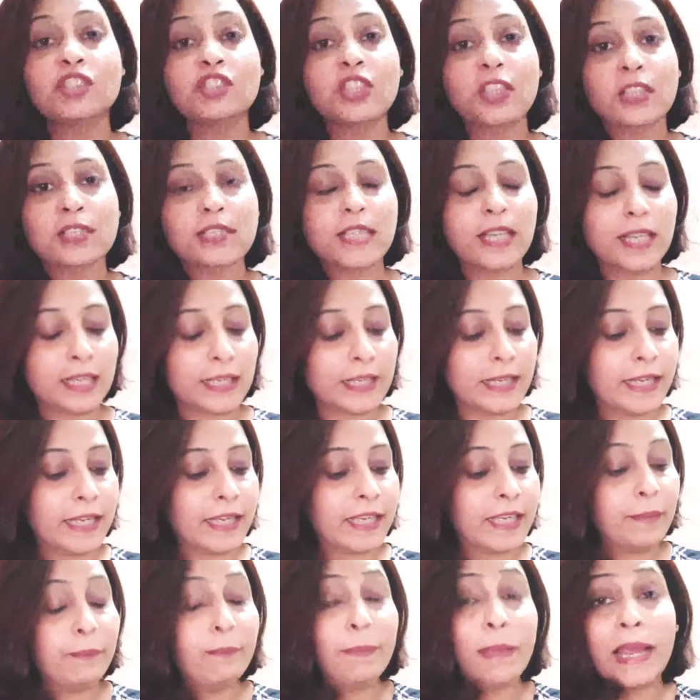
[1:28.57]
चर्चा
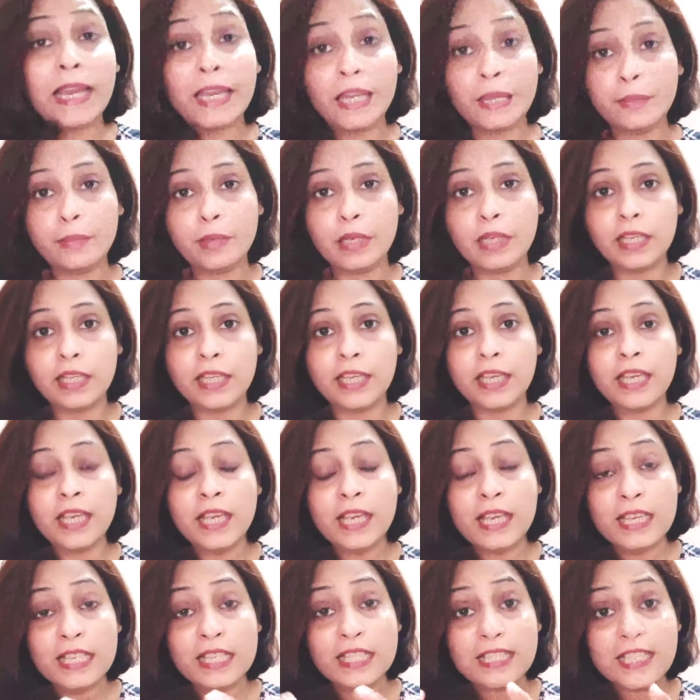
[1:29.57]
करेंगे पहले बिल की
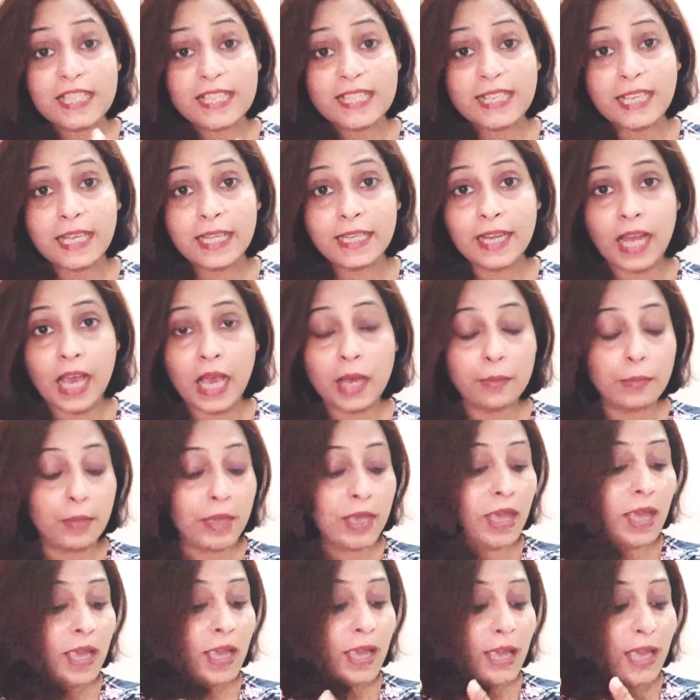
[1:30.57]
जिसका नाम
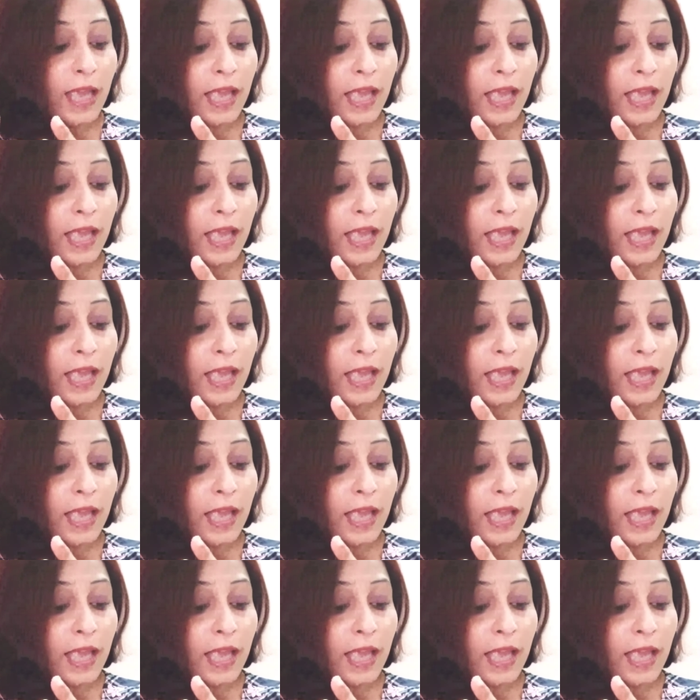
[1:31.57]
है